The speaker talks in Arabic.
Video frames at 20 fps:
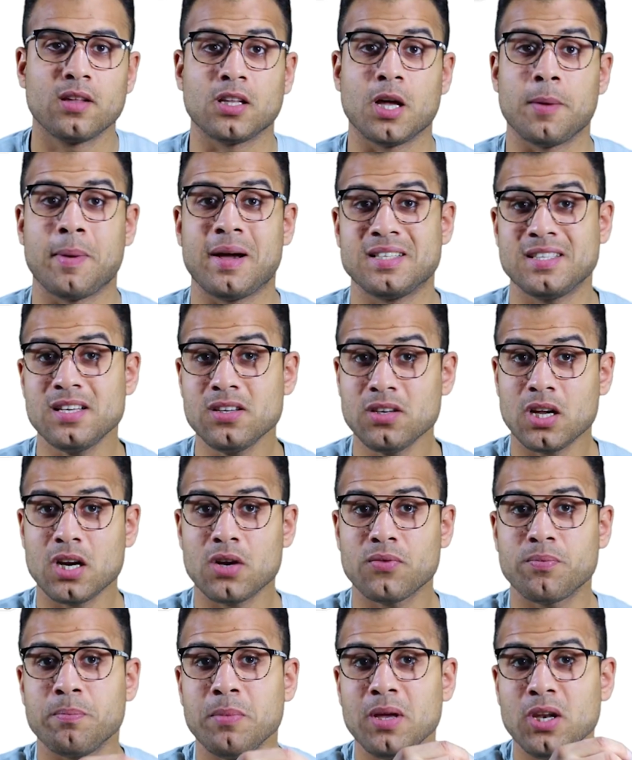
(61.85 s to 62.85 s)
طيب عايزين
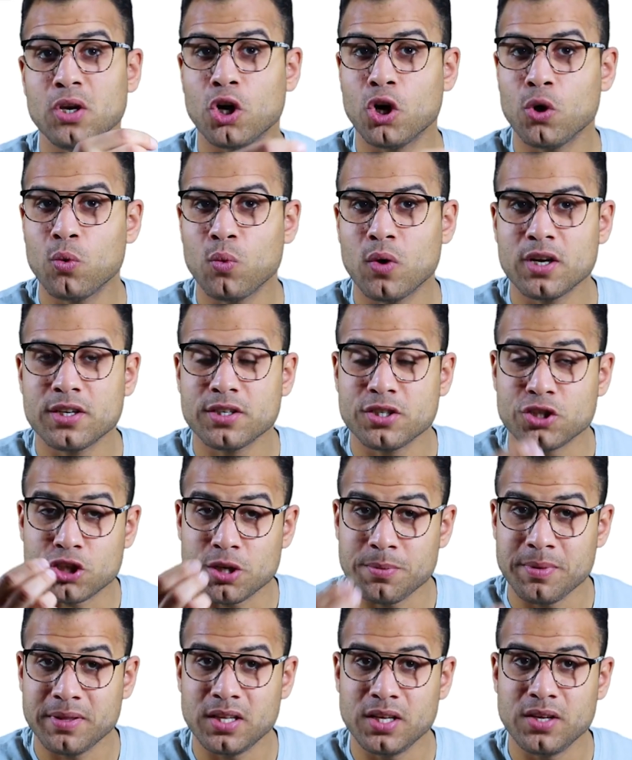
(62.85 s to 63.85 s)
نعرف مين هو جي
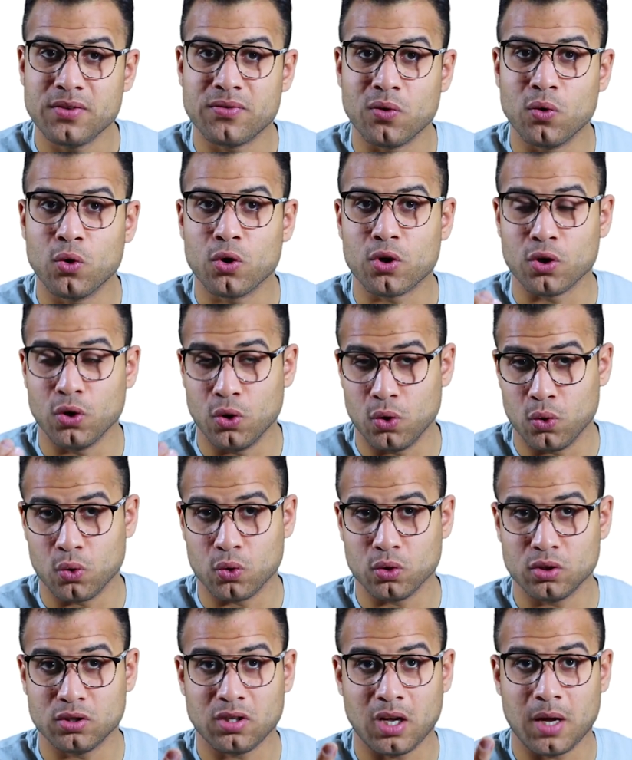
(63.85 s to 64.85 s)
بي تي 4 او
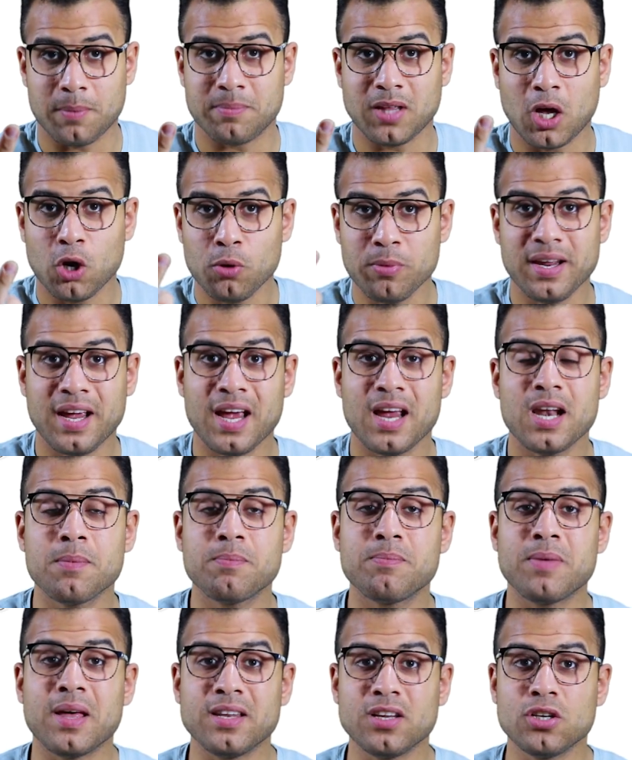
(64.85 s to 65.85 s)
طيب تعالوا بينا كده
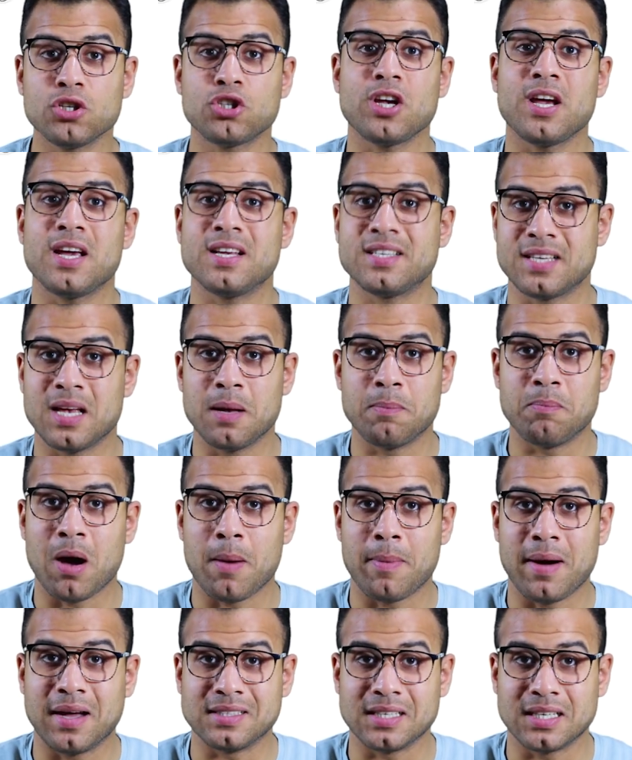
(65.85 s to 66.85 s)
نبدا ننشئ حساب مع
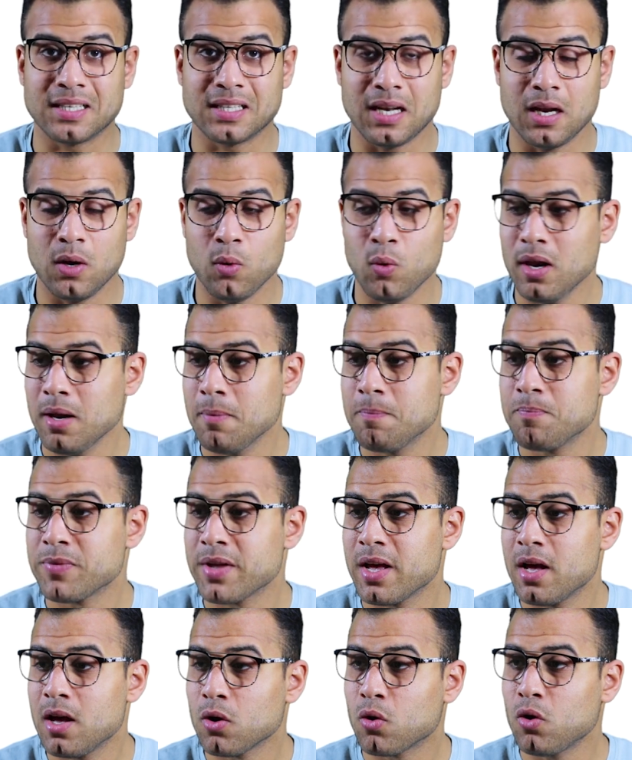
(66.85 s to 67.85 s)
بعض كده الاول
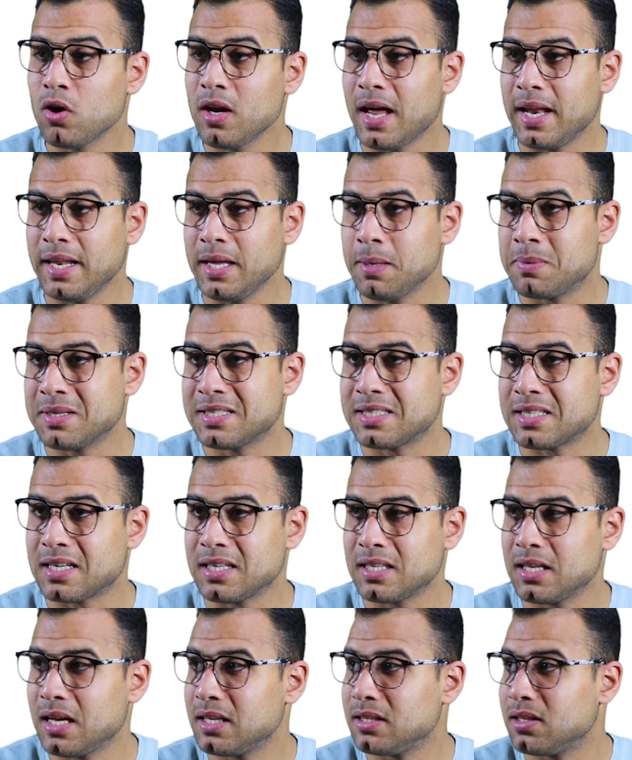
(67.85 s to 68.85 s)
كل اللي عليك بس
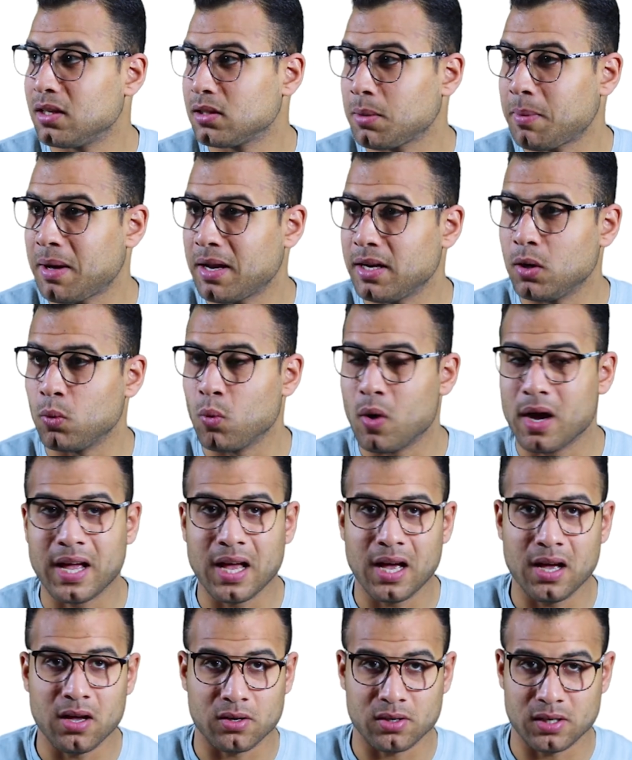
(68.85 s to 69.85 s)
كده ده طبعا
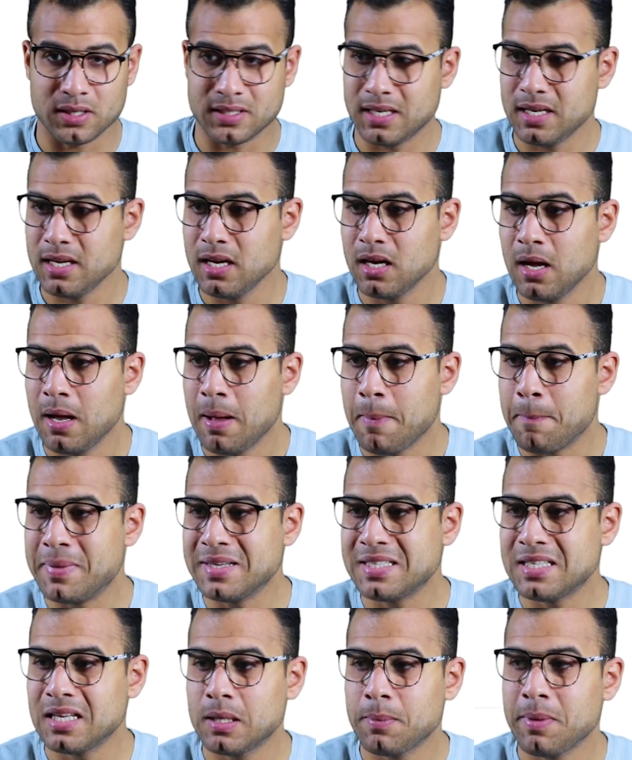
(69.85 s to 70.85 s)
الواجهه الرئيسيه
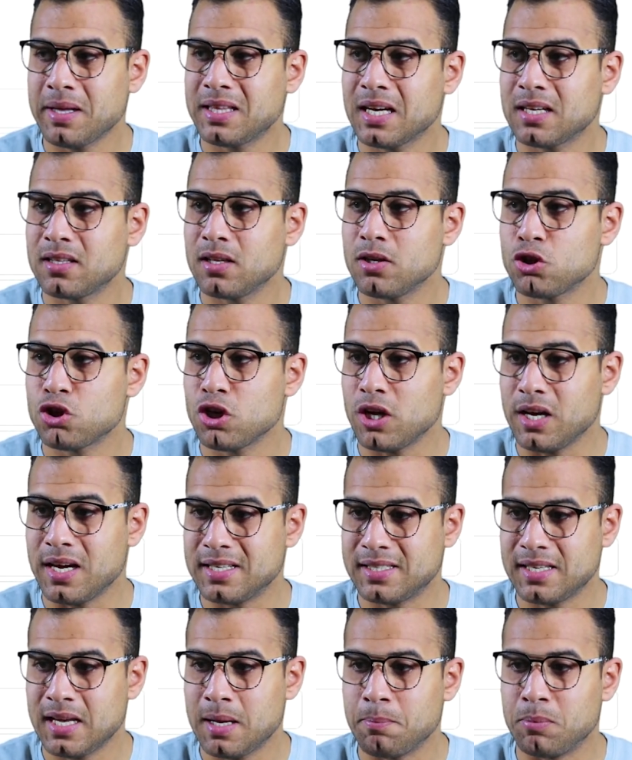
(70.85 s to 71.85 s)
بس انت محتاج تنشئ
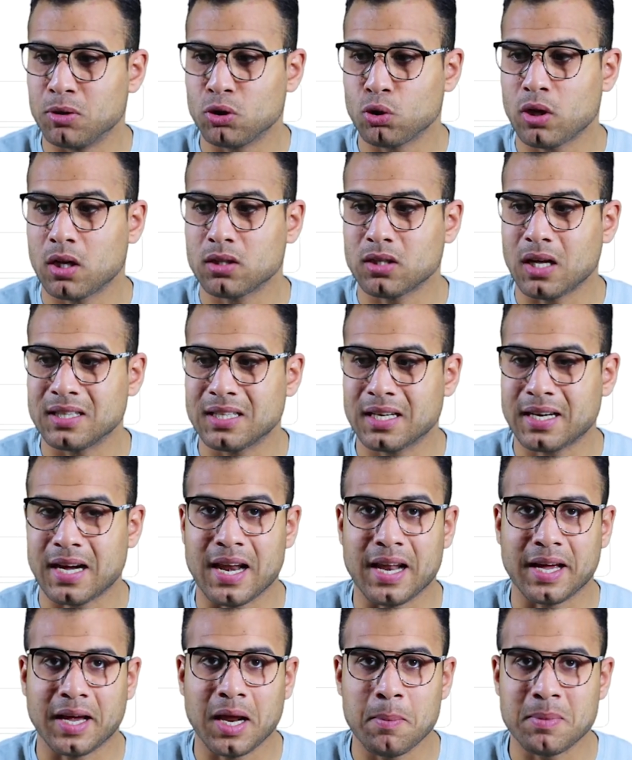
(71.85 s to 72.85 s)
حساب بتضغط عندك
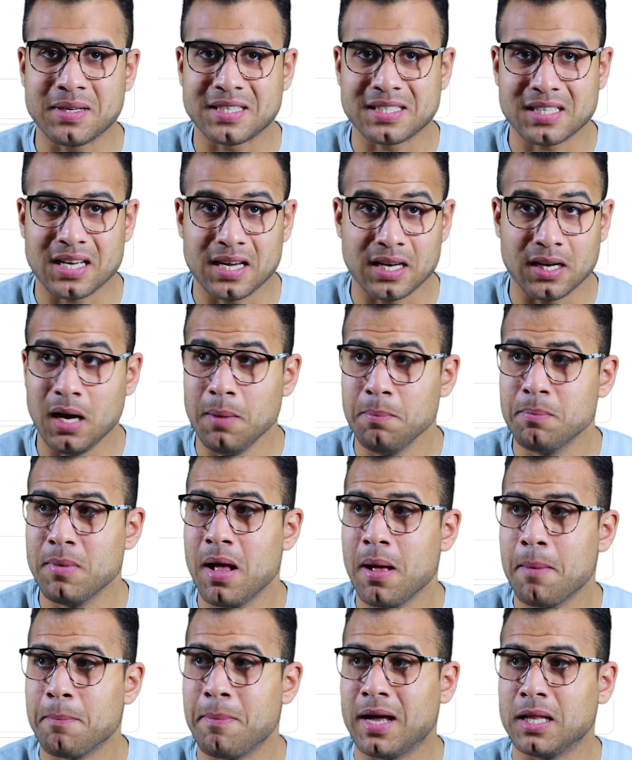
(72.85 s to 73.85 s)
على كلمه ساين اب
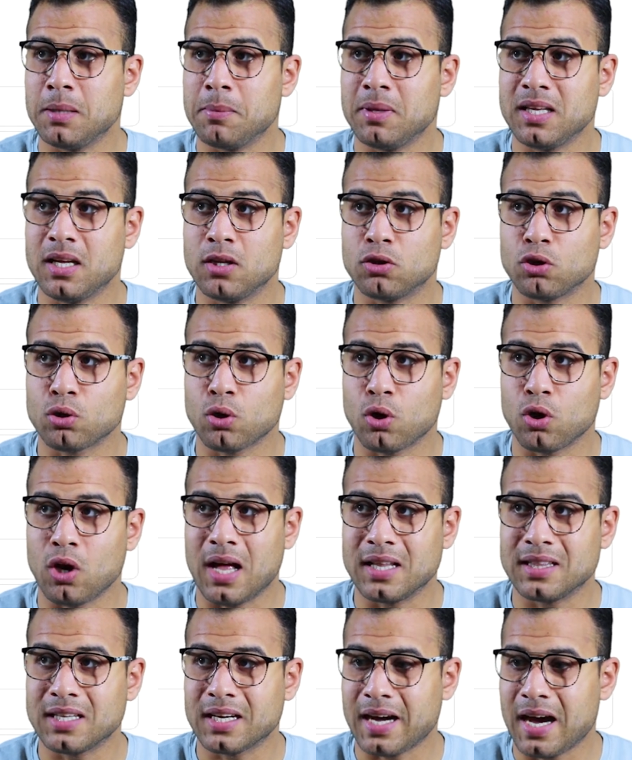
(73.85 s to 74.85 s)
بعد ما تيجي تدخل
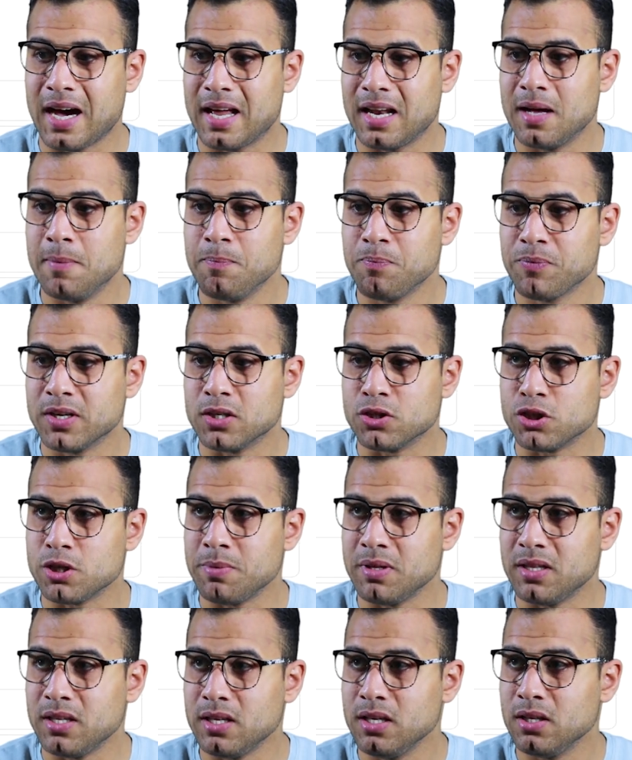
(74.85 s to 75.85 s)
عندك على جي
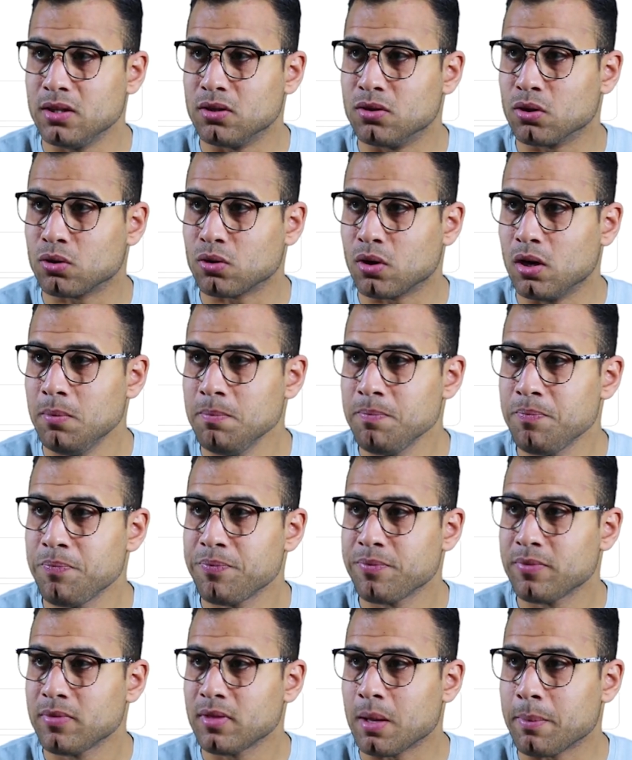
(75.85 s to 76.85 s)
بي تي دوت كوم
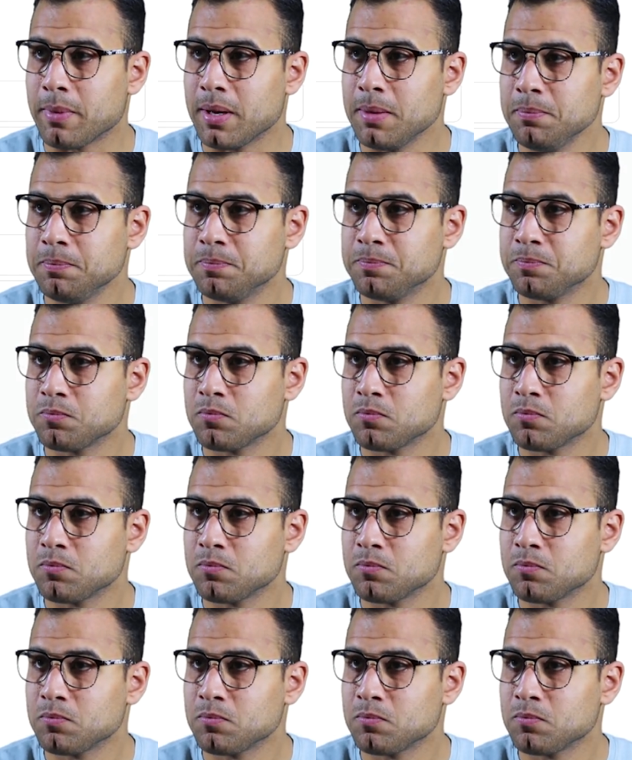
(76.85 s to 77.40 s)
تمام